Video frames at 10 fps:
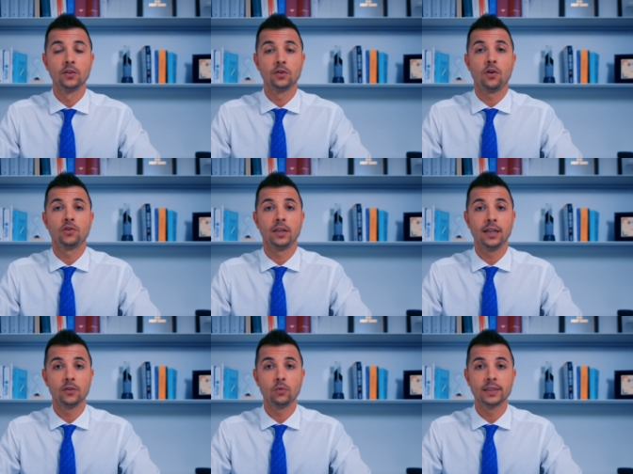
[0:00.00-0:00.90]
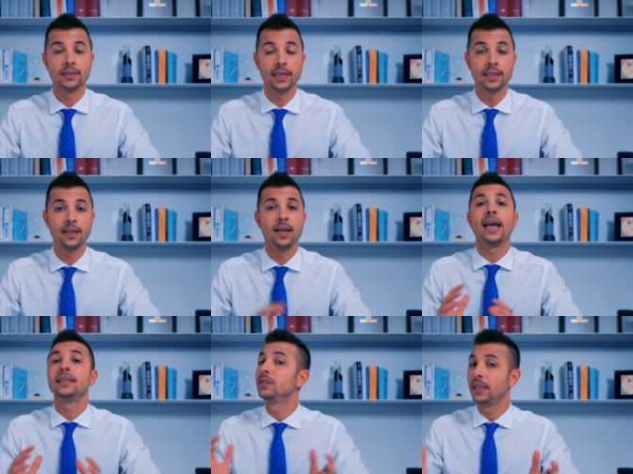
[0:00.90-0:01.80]
social della tua azienda,
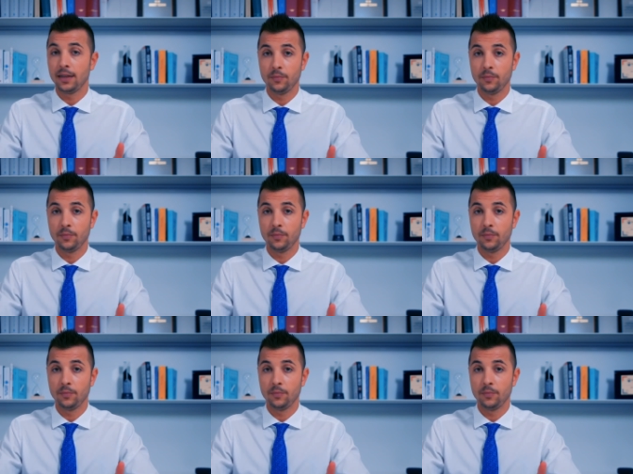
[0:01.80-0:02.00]
è di vitale